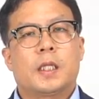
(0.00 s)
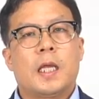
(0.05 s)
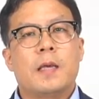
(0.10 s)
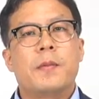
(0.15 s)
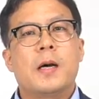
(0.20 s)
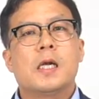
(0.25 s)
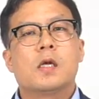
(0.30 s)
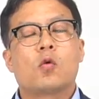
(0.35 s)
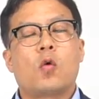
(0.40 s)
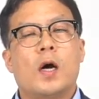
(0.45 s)

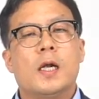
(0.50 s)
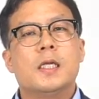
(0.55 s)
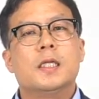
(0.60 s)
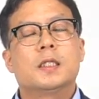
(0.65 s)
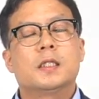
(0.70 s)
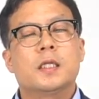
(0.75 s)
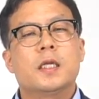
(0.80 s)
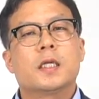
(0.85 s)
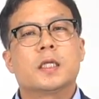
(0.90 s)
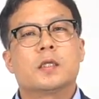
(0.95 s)
개발 관리
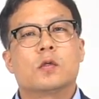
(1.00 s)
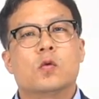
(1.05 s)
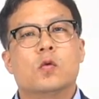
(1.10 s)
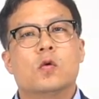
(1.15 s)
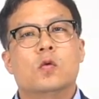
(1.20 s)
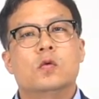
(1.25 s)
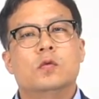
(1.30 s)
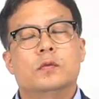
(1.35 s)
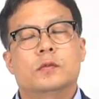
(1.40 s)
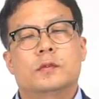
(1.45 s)

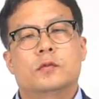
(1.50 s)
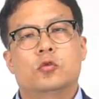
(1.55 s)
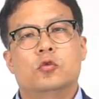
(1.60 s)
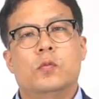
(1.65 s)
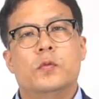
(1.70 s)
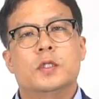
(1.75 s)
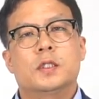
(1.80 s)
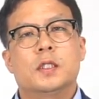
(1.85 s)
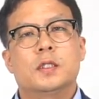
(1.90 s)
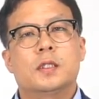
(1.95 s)
트랙이고 두
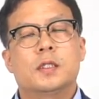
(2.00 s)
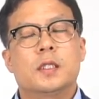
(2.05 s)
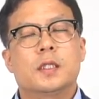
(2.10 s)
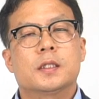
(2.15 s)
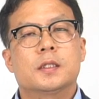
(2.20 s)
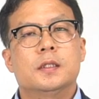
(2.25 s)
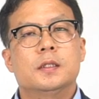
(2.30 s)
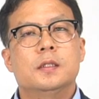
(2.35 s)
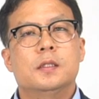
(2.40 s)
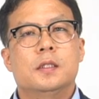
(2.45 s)
번째
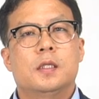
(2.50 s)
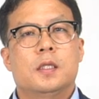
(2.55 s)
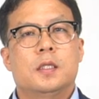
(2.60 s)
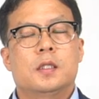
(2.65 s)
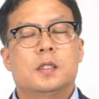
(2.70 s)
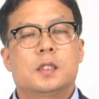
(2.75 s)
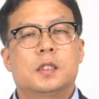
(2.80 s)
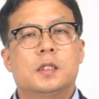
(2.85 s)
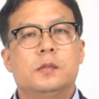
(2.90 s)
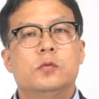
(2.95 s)
트랙은
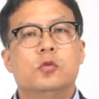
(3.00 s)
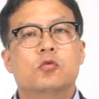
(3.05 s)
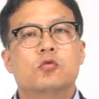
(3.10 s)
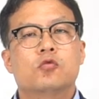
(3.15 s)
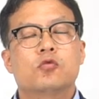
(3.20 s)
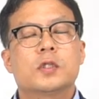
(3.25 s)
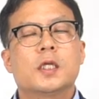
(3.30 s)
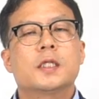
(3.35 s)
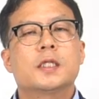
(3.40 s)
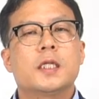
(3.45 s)
금융
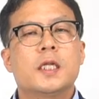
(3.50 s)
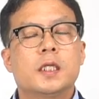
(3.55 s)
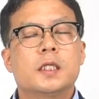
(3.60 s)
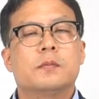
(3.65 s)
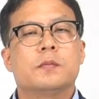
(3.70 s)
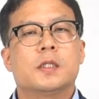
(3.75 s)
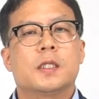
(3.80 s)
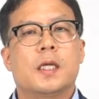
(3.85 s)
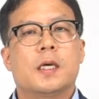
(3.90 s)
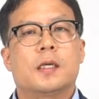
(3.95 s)
투자
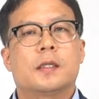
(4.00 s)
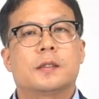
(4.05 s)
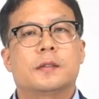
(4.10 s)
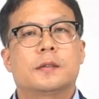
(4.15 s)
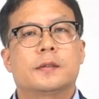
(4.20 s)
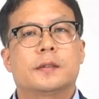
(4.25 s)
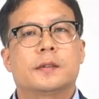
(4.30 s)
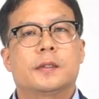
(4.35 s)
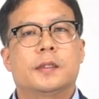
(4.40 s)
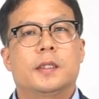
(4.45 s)
트랙입니다.
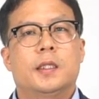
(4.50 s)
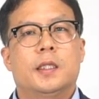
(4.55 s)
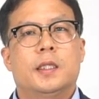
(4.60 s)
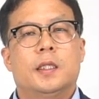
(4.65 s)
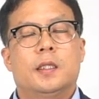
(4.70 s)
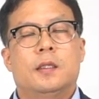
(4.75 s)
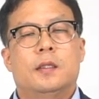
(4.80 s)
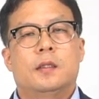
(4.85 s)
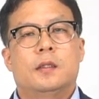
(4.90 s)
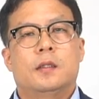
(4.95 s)

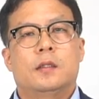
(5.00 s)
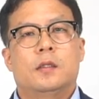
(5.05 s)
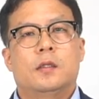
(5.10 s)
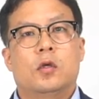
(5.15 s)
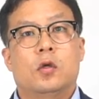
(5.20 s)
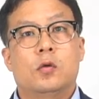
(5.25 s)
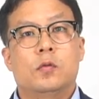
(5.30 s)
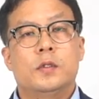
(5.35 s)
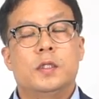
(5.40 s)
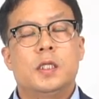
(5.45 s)

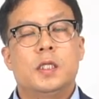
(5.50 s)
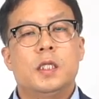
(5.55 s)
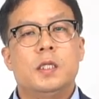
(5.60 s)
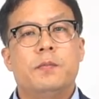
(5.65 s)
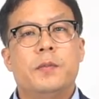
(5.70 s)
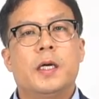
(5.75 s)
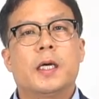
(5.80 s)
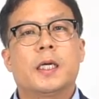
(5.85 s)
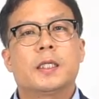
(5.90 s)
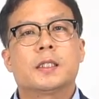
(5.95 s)
여러분들이
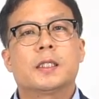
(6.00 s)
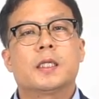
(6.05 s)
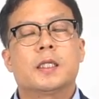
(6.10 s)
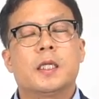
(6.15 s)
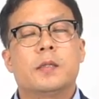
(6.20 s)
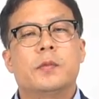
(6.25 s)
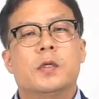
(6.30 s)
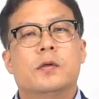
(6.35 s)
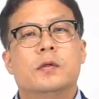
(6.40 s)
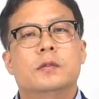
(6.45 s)
입학하시게
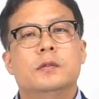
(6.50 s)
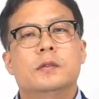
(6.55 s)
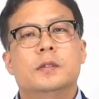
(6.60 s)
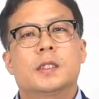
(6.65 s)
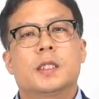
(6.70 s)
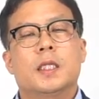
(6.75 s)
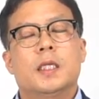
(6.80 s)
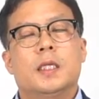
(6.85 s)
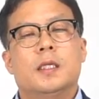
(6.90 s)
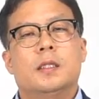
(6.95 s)
되면
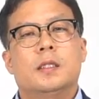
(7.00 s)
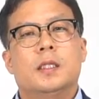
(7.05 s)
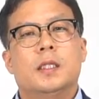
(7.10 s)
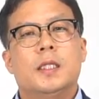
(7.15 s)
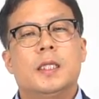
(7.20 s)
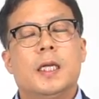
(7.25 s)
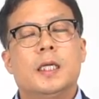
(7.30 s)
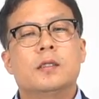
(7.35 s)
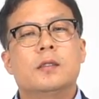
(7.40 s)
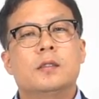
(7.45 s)

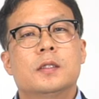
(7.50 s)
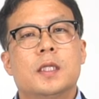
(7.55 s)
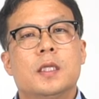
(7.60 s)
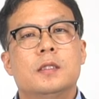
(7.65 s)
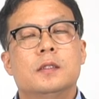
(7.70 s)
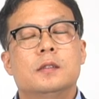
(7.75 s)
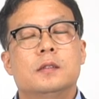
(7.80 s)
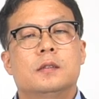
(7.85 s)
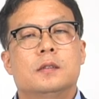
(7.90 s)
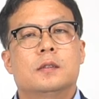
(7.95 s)
1학년
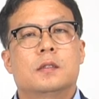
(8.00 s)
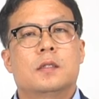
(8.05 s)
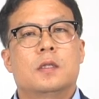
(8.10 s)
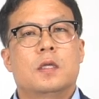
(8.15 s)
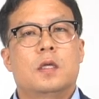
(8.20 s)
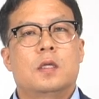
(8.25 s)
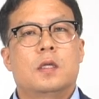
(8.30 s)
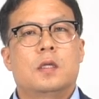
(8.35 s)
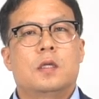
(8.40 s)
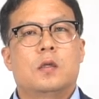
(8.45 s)
때는
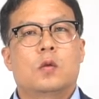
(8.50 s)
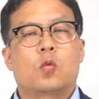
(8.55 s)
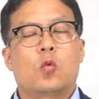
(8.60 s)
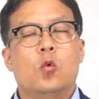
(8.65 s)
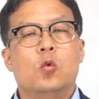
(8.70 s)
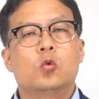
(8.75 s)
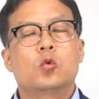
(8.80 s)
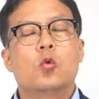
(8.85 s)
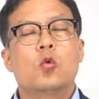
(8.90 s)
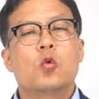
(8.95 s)

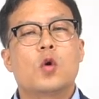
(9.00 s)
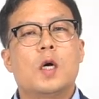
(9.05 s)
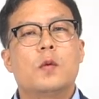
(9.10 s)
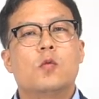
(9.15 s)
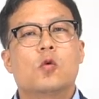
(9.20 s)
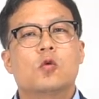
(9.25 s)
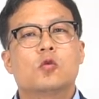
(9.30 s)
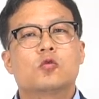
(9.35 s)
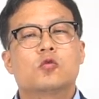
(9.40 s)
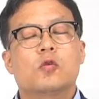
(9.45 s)
공통
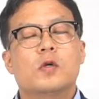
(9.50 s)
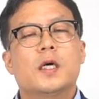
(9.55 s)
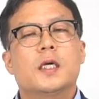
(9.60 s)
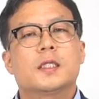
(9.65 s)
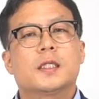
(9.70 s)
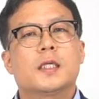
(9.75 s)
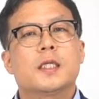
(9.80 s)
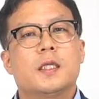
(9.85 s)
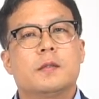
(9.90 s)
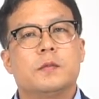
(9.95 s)
과목을
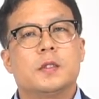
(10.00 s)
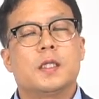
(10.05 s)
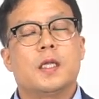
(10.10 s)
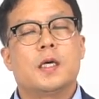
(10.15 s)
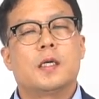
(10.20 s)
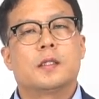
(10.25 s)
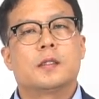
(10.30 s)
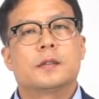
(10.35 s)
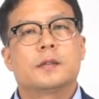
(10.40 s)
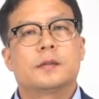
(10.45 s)
수강하시게
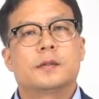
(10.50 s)
됩니다.